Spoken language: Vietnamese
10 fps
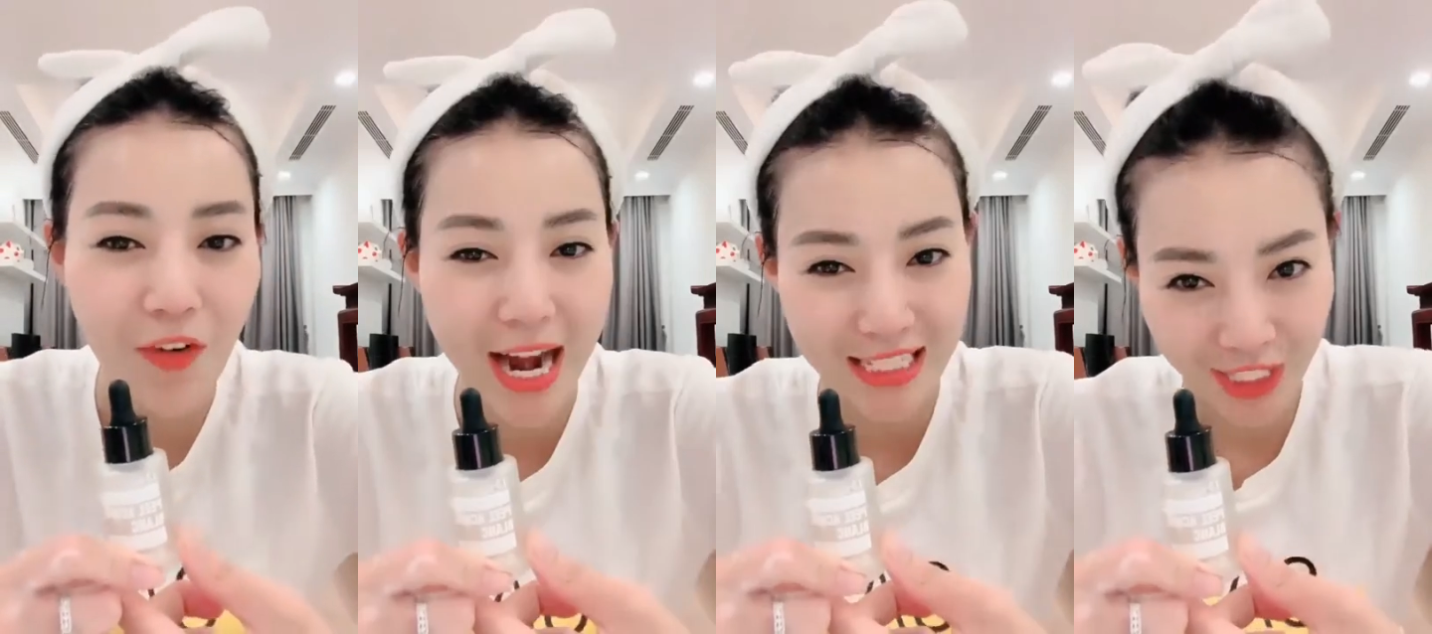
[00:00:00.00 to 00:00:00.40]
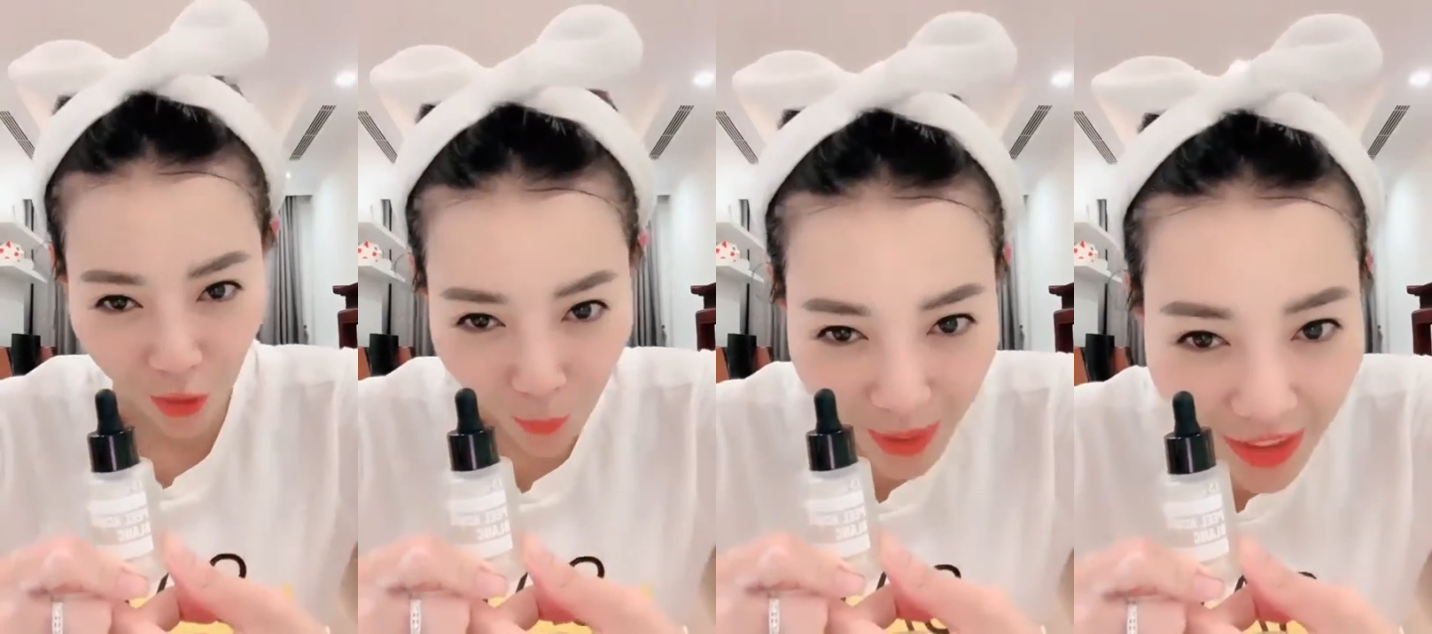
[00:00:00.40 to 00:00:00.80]
không phải là
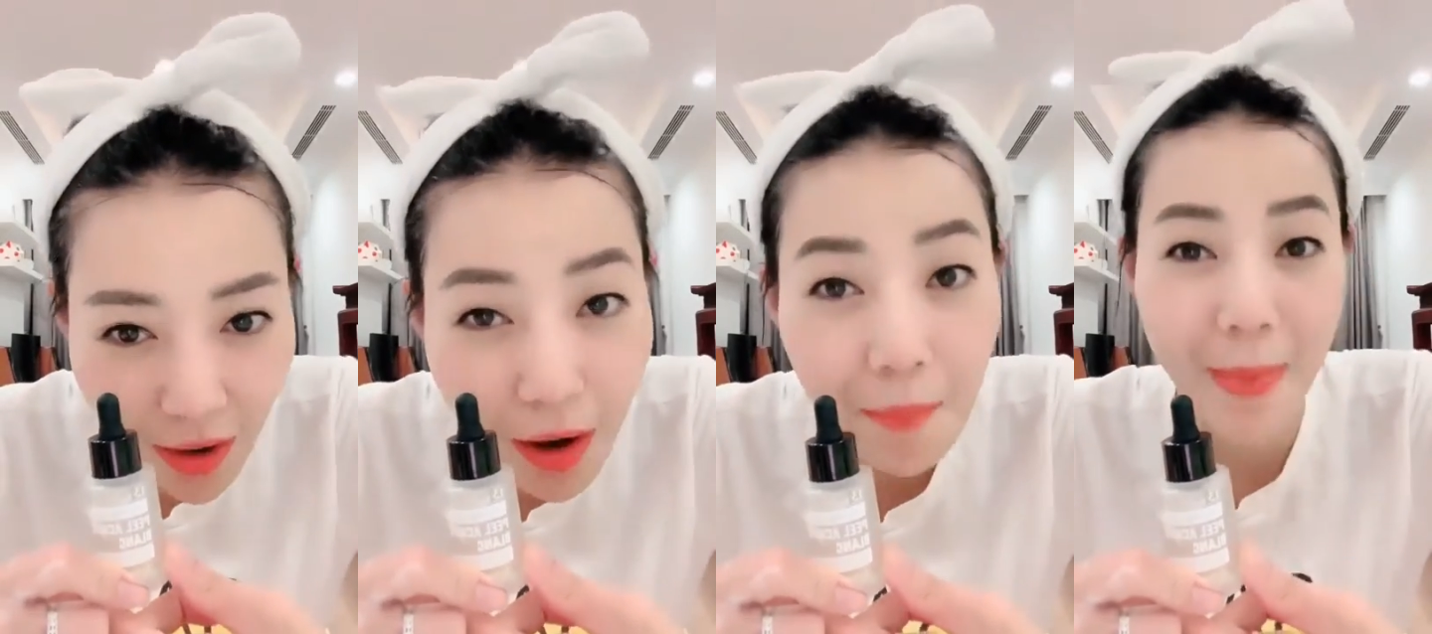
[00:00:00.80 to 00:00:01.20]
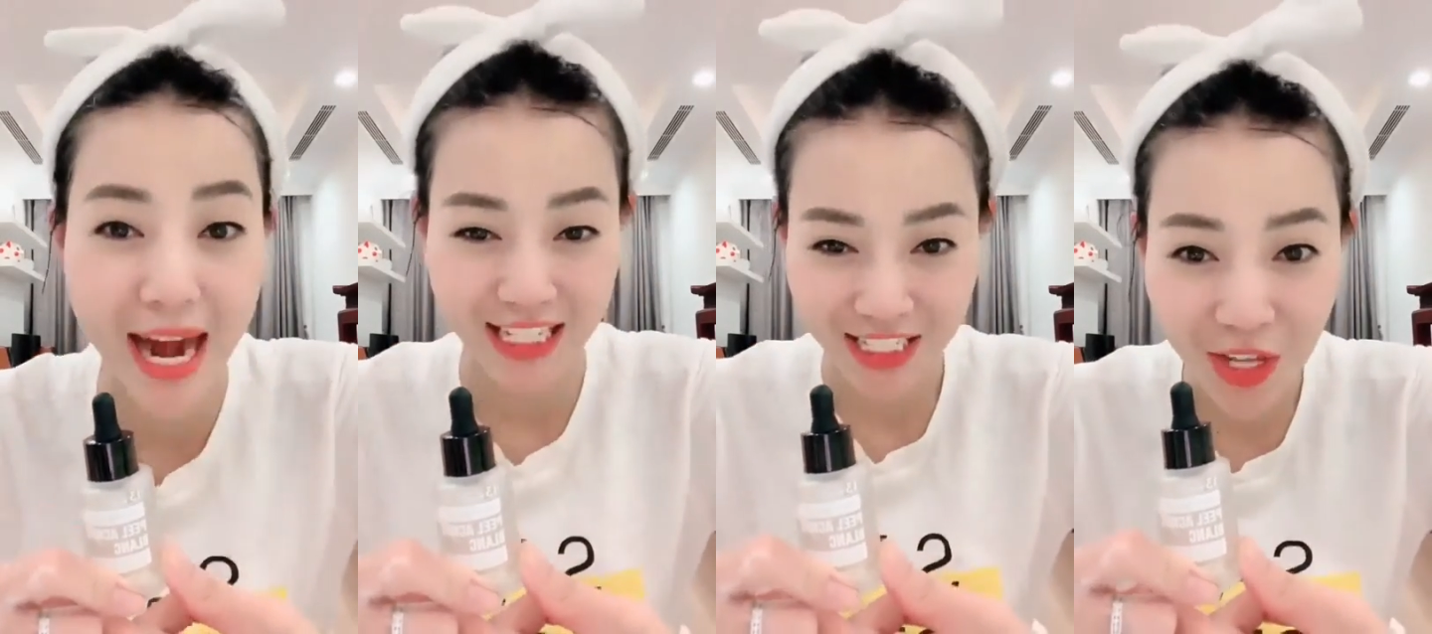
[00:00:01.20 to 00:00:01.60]
serum bình thường
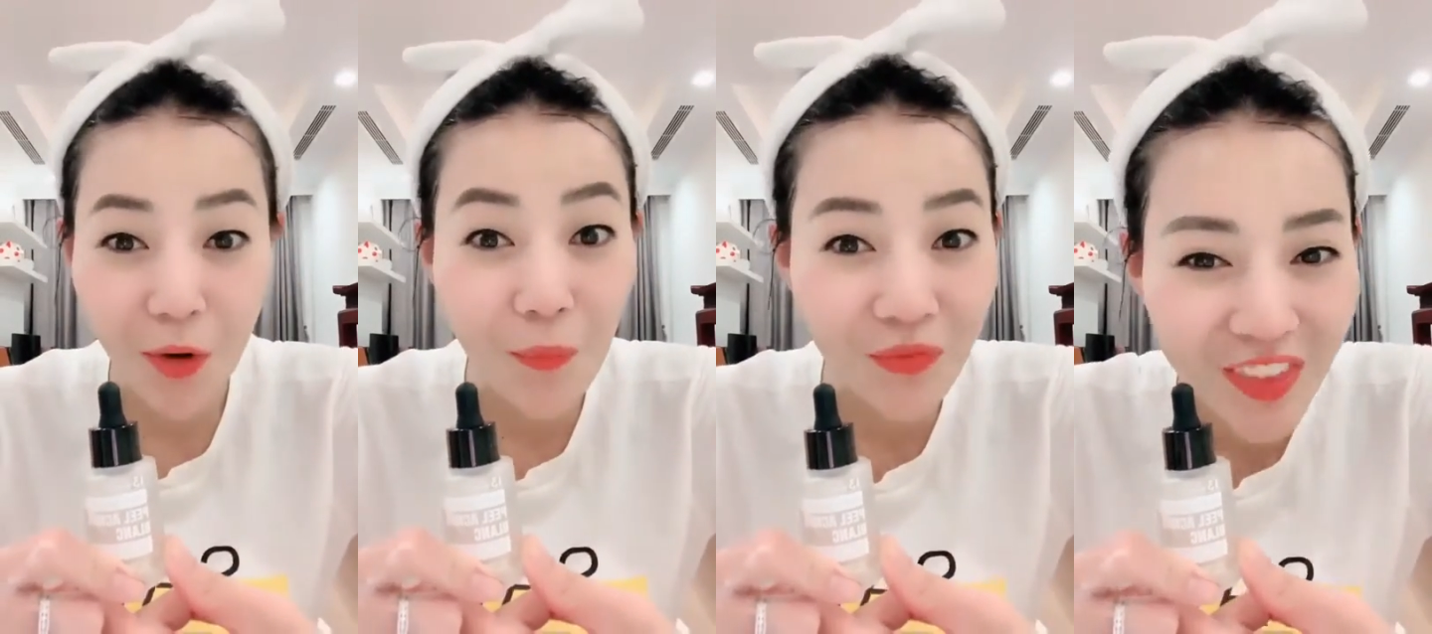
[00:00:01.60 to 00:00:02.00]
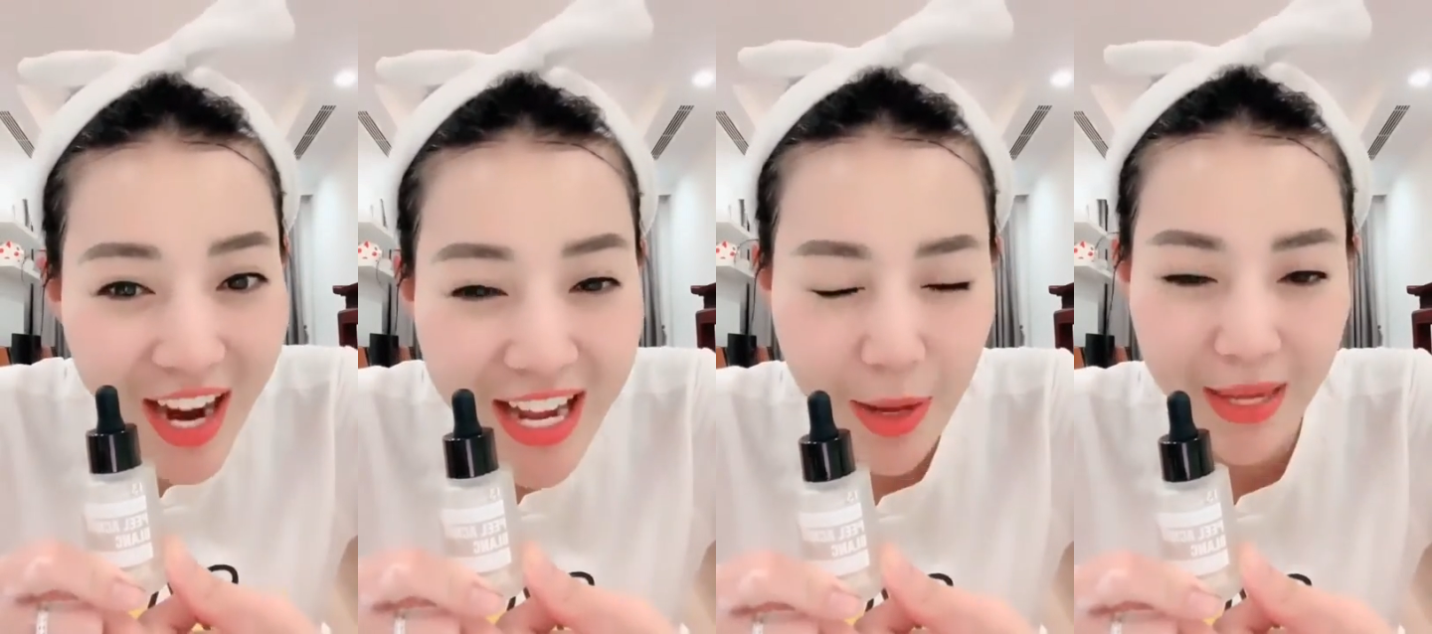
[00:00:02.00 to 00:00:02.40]
mà là
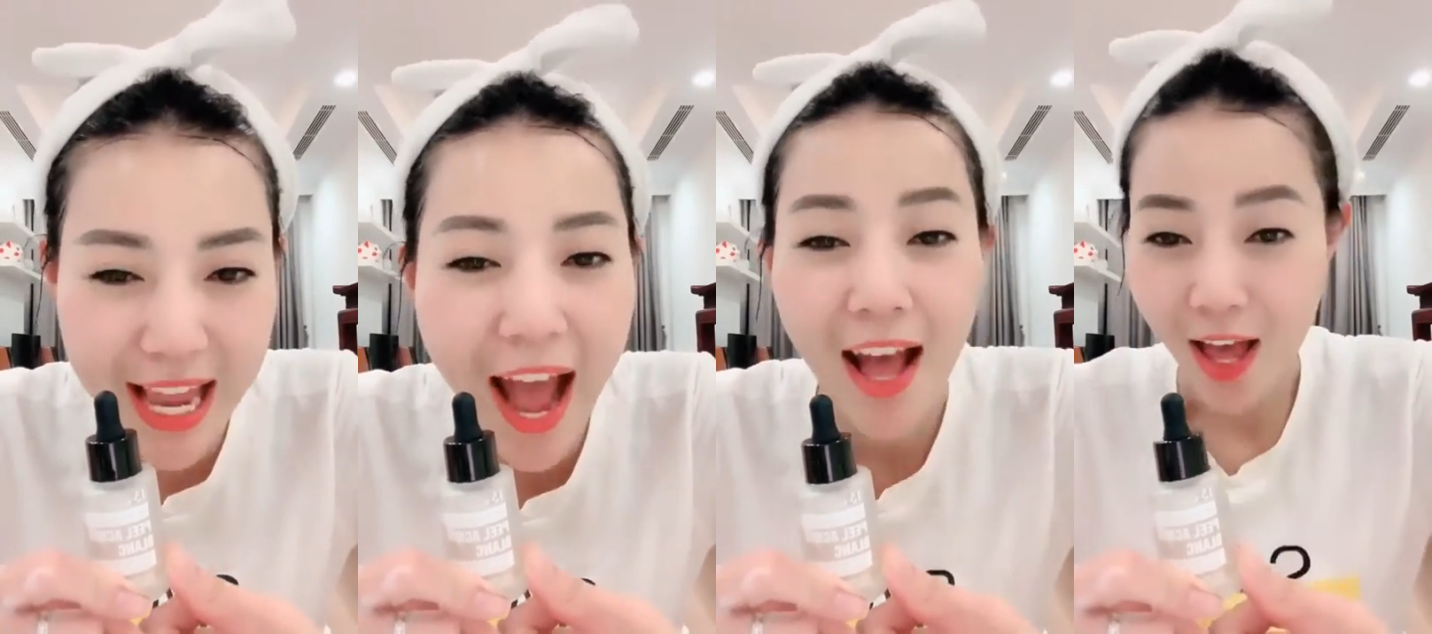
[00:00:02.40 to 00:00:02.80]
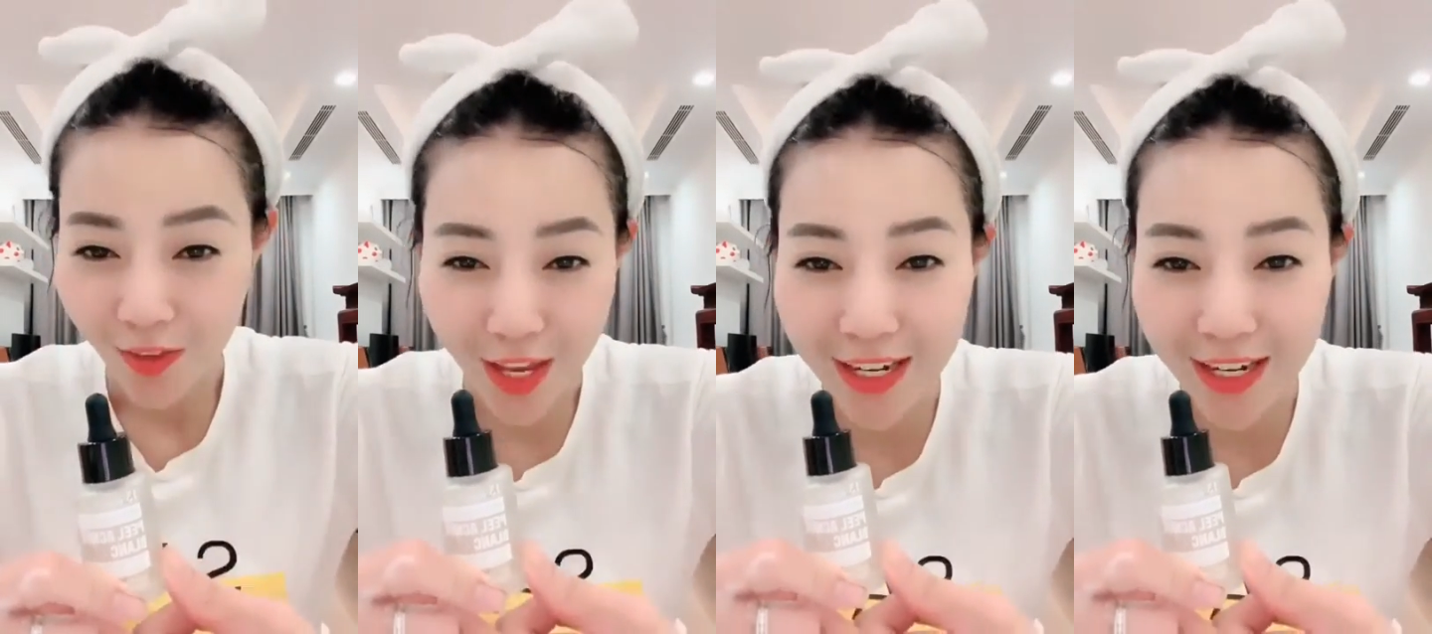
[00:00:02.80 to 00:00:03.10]
serum tươi nhà mình nha.